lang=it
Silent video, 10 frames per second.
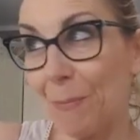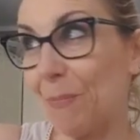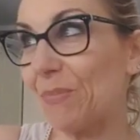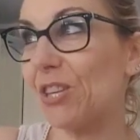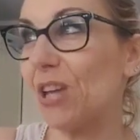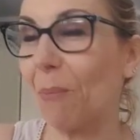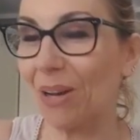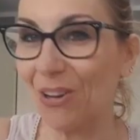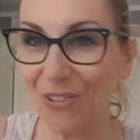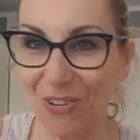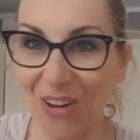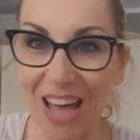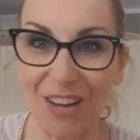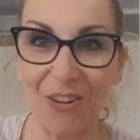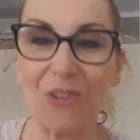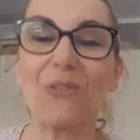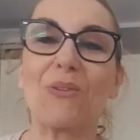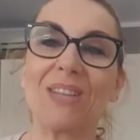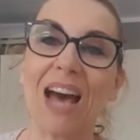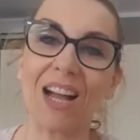mm, diciamo che loro hanno il loro
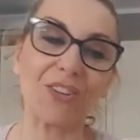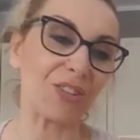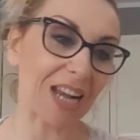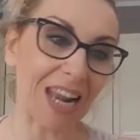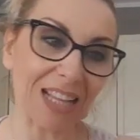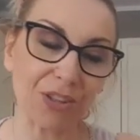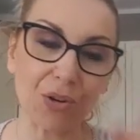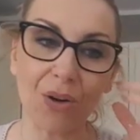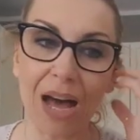guadagno tra l'altro